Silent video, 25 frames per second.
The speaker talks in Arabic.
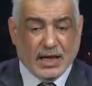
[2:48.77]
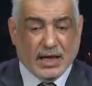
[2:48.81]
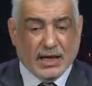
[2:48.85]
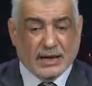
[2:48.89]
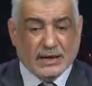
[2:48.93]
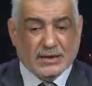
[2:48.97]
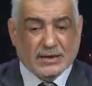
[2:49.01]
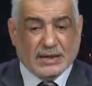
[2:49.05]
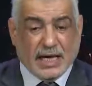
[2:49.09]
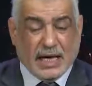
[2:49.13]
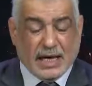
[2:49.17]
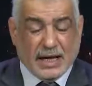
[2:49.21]

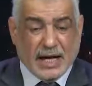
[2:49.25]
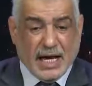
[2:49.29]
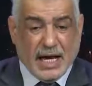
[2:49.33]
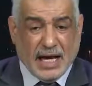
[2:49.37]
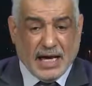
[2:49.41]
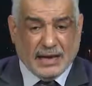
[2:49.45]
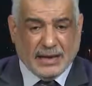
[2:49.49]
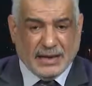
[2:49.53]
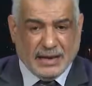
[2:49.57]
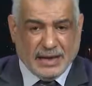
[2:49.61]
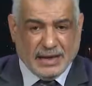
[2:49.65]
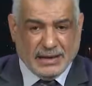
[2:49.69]
ترى
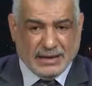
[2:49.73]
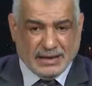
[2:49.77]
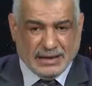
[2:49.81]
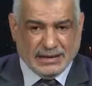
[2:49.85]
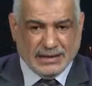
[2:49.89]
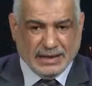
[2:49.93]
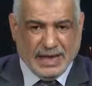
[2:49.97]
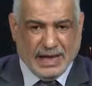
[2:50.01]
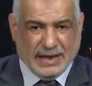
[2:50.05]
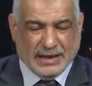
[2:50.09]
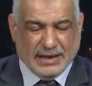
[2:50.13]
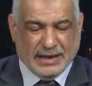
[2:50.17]
أن
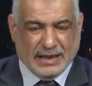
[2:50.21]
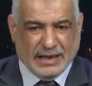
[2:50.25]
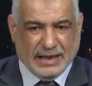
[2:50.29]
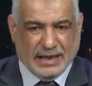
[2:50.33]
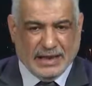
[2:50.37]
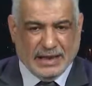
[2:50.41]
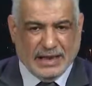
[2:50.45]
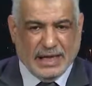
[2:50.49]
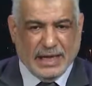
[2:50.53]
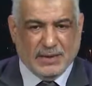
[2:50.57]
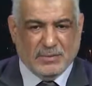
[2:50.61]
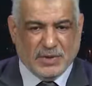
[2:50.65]

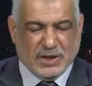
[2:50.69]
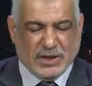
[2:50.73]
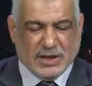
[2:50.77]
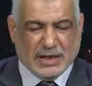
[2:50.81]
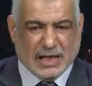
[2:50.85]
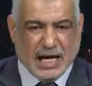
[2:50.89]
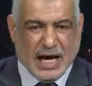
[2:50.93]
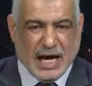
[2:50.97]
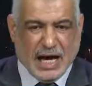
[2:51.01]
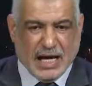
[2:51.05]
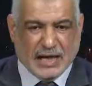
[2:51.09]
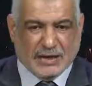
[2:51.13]
يعني
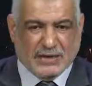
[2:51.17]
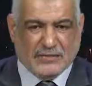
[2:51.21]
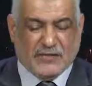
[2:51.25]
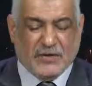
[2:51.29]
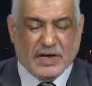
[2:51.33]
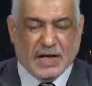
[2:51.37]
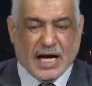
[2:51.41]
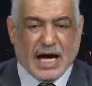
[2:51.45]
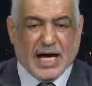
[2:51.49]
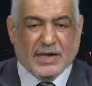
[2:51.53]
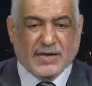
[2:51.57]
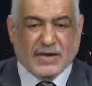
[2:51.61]
الأمريكان
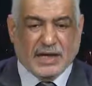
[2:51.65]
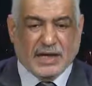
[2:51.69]
في هذه